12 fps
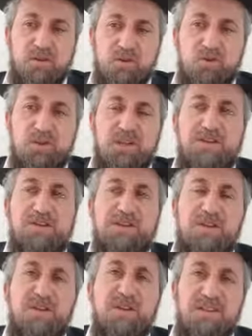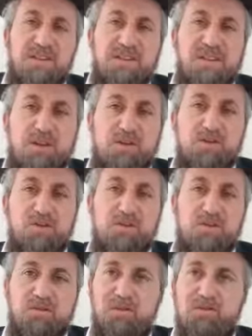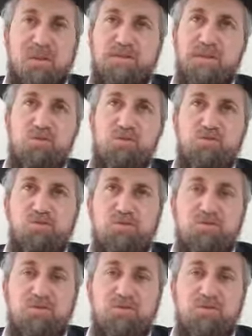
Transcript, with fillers: Yosef que c'est zikaron. Il se rappelle de tout.